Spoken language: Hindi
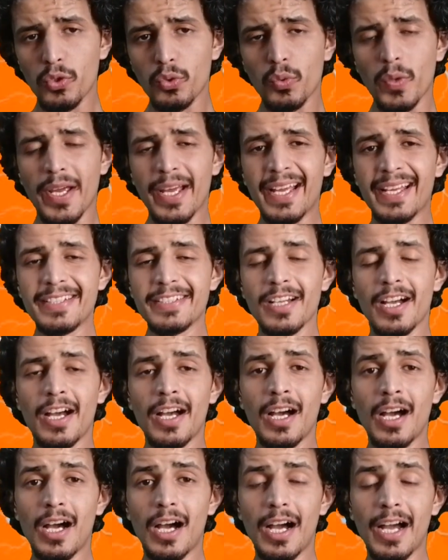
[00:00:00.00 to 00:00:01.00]
रिपोर्ट हुए हैं
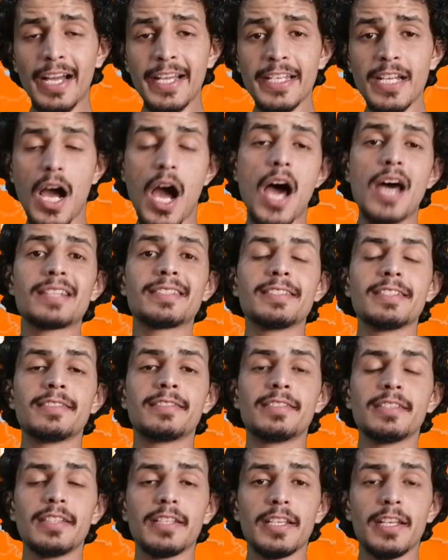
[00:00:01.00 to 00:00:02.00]
जहाँ आई आर जी
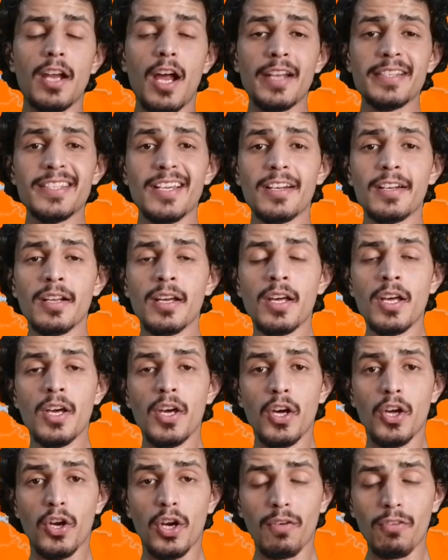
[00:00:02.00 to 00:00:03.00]
सी ईरानियन
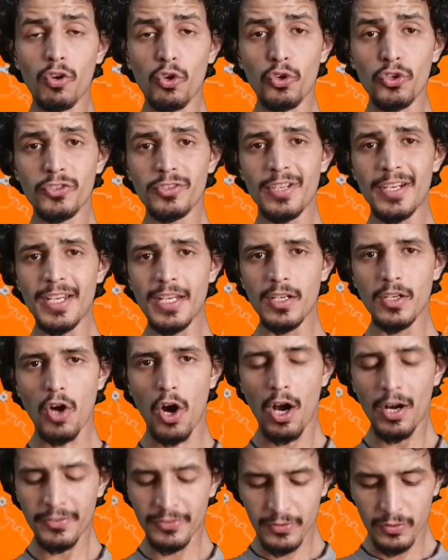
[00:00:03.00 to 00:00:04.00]
रेवोल्यूशनरी
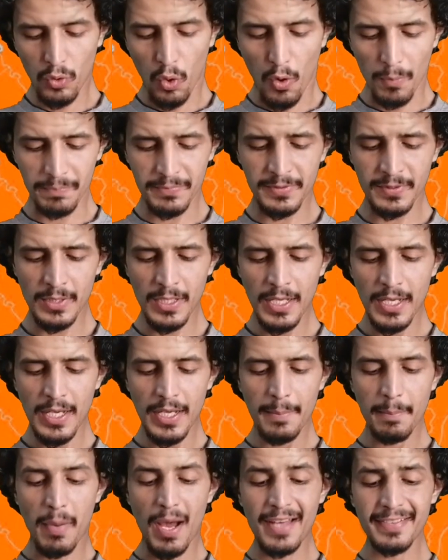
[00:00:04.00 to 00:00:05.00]
गॉड्स कॉप्स
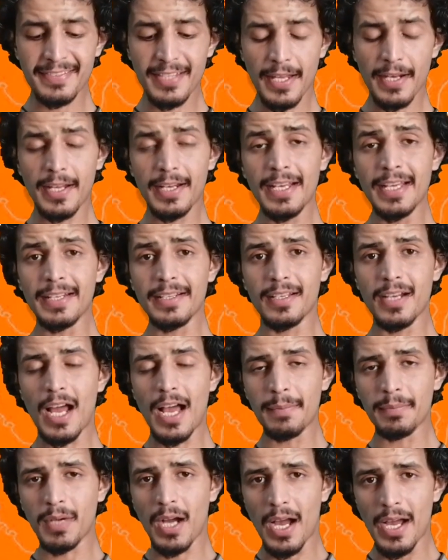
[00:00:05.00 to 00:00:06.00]
पासदारा ने
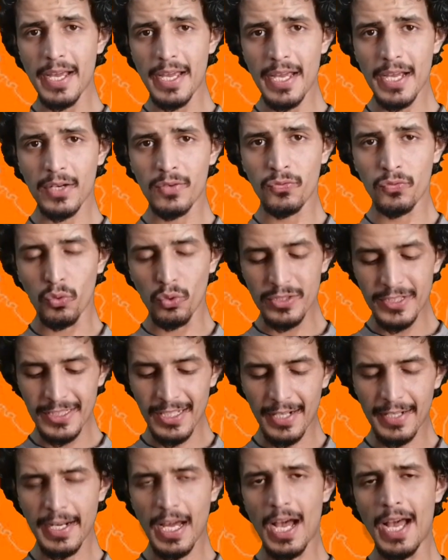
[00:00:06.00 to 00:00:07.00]
इनकलाब का एक
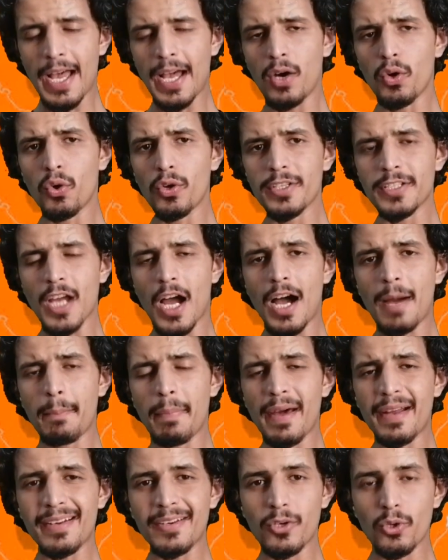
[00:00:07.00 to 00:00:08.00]
फ़ौजी अड्डा है और यहाँ
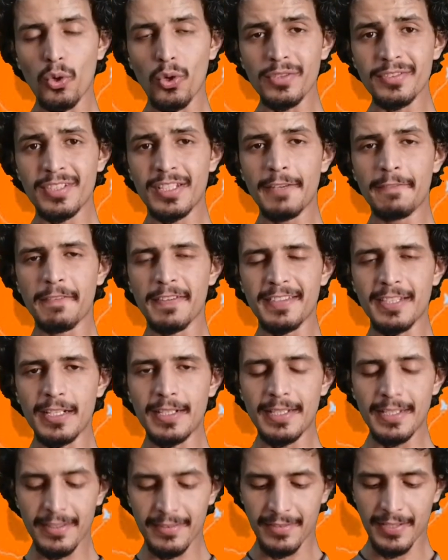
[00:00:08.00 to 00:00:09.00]
पर ड्रोन्स की
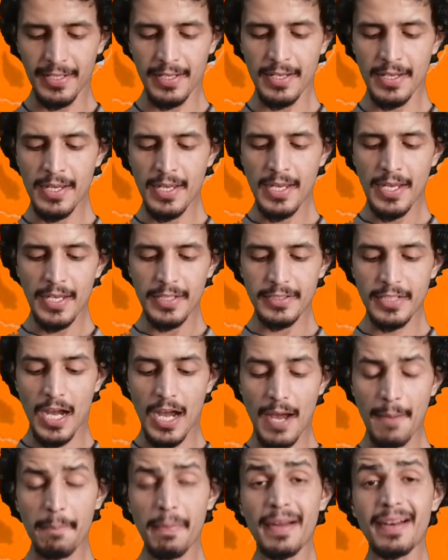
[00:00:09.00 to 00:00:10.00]
फैसिलिटीज़ है
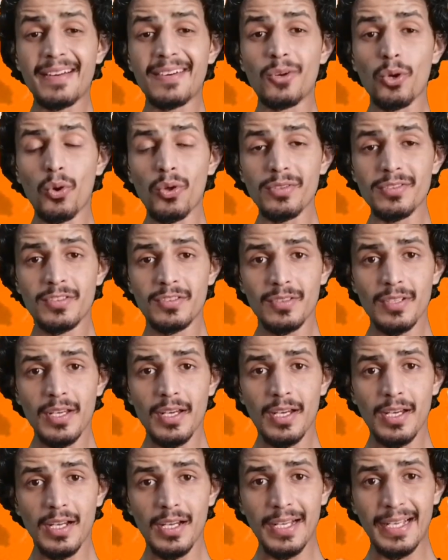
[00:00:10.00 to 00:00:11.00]
यहाँ पर ड्रोन्स
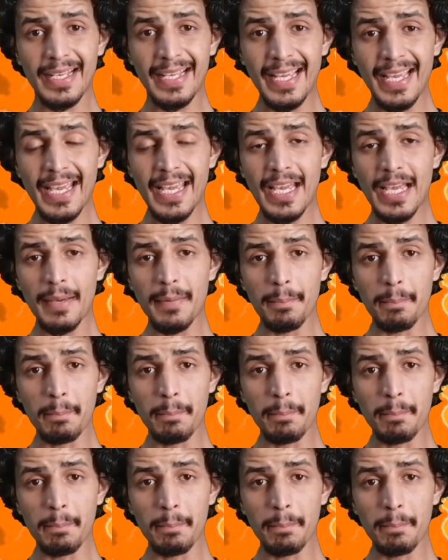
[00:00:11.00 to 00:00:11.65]
के